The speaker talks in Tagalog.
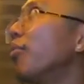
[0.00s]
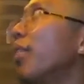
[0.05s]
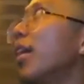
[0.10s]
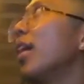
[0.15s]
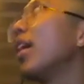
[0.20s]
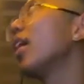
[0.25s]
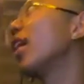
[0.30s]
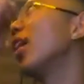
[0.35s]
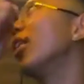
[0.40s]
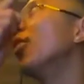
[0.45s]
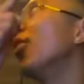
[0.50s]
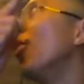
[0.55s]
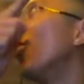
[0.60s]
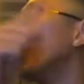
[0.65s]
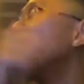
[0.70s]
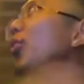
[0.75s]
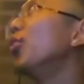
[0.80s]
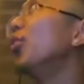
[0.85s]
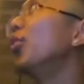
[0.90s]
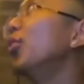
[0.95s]
may ano
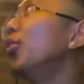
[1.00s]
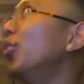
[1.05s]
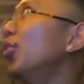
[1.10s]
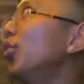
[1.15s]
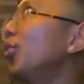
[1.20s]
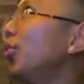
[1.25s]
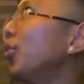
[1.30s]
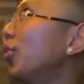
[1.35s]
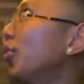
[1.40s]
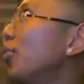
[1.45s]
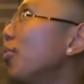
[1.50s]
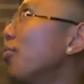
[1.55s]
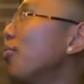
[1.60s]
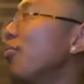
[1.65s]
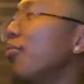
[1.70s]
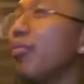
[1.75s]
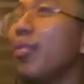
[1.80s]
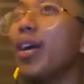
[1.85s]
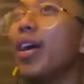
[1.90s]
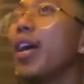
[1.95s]
ako dun
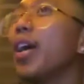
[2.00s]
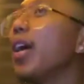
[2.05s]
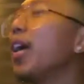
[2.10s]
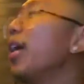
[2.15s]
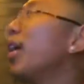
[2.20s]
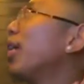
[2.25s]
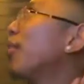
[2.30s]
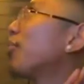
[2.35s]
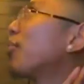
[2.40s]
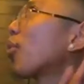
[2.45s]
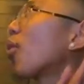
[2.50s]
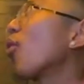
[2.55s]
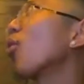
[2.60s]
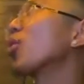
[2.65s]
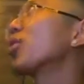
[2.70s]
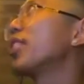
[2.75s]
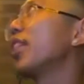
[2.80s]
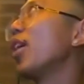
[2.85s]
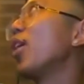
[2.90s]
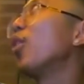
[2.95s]
may
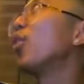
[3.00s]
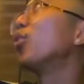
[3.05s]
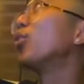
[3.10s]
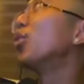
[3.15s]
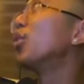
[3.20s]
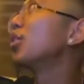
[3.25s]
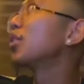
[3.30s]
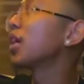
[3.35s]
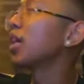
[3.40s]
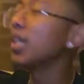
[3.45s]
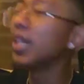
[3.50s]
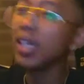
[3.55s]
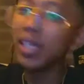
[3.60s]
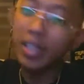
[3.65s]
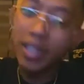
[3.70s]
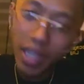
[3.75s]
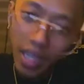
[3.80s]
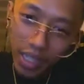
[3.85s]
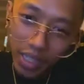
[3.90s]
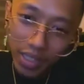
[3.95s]
proxy ako dun sa
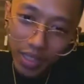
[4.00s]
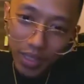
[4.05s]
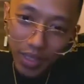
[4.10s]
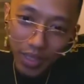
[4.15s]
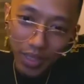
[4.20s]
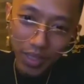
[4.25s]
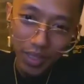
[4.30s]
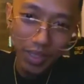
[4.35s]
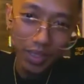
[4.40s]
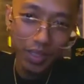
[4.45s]
Litex.